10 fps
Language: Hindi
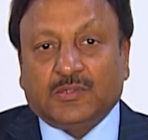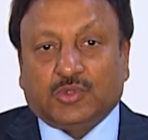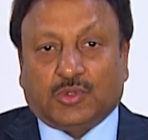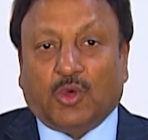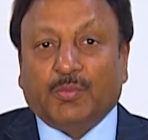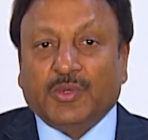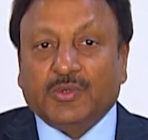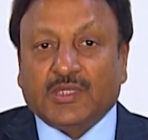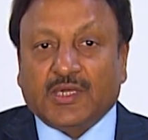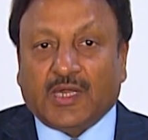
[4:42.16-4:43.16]
चुनाव में
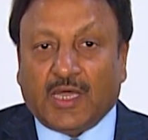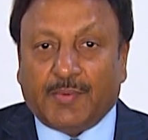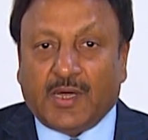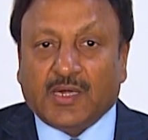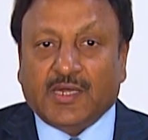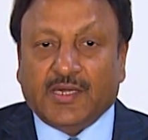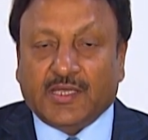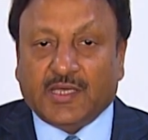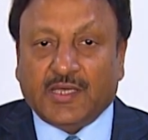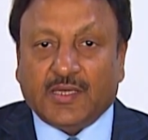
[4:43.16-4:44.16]
उनके ना भाग लेने
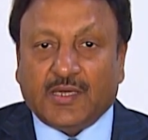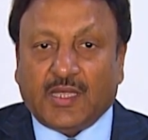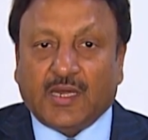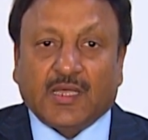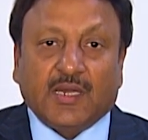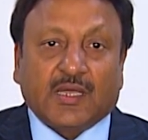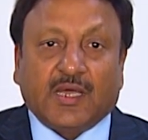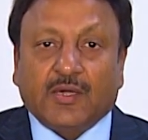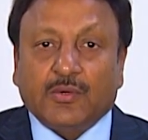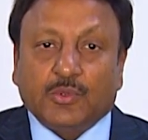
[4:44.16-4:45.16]
के अलग अलग
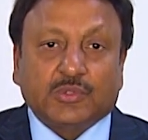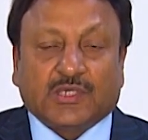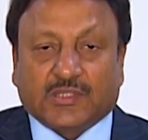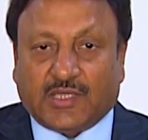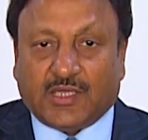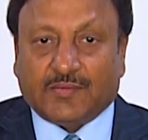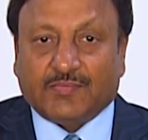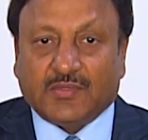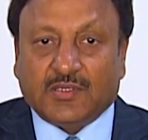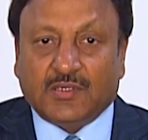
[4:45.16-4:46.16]
कारण हो सकते हैं
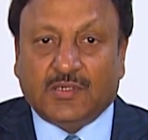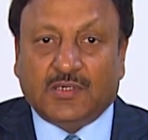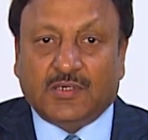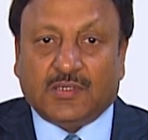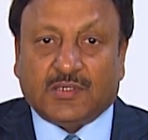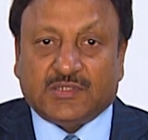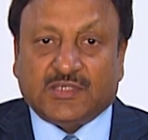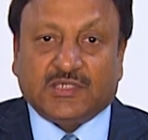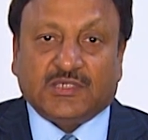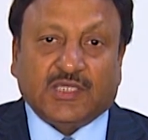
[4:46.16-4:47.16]

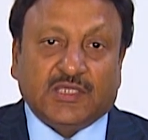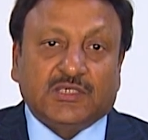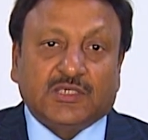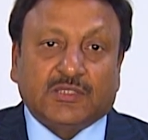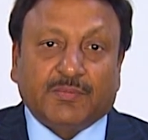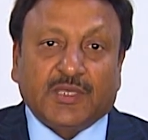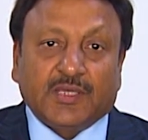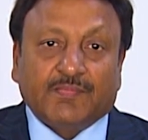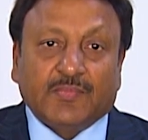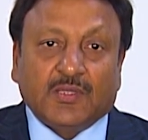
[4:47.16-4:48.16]
जैसे शहरी क्षेत्र
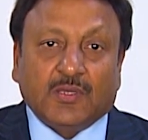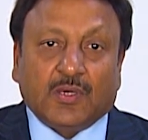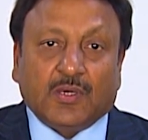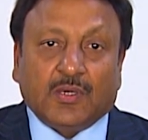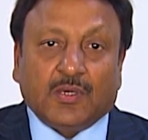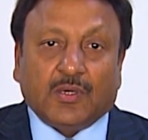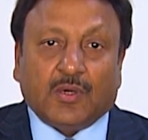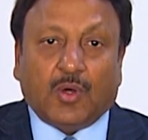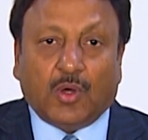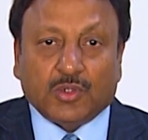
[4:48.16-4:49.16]
में
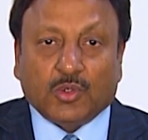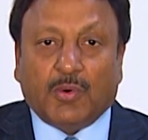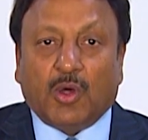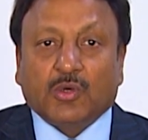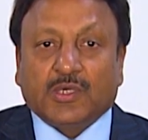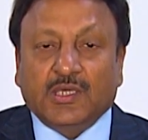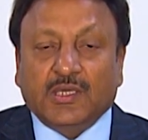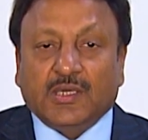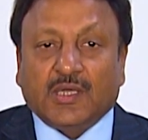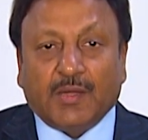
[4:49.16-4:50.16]
और युवाओं की
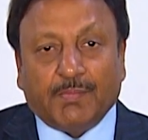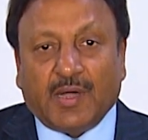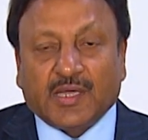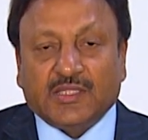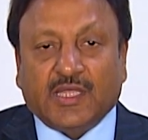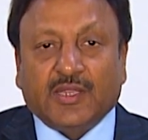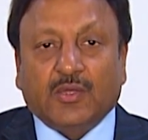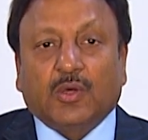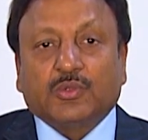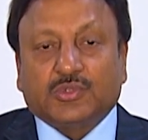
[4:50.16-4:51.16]
कम भागीदारी
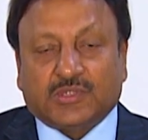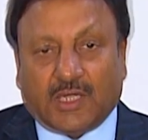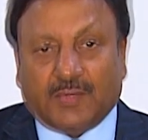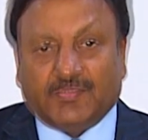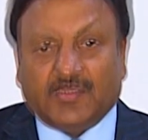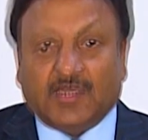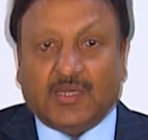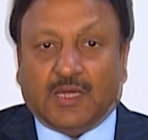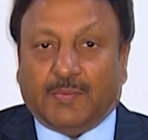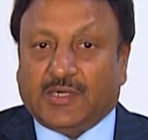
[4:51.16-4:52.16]
और
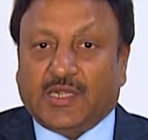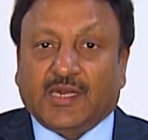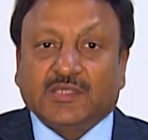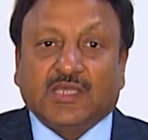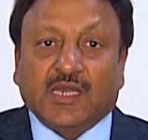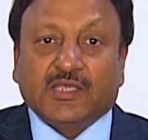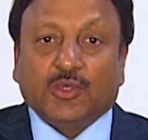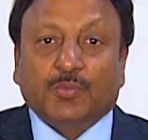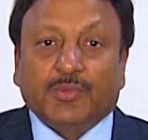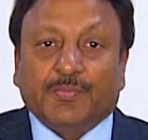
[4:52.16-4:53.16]
उत्साह अब 18 साल
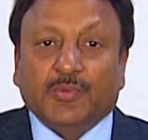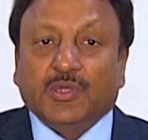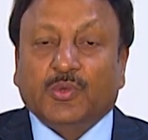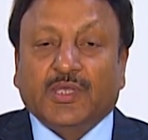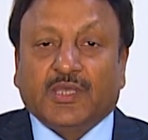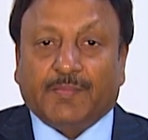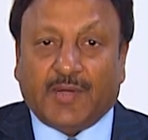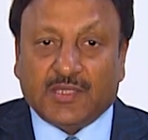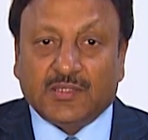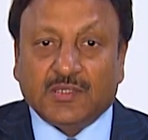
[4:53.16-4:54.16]
की उम्र पूरी होने के
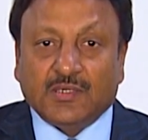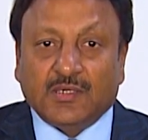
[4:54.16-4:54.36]
बाद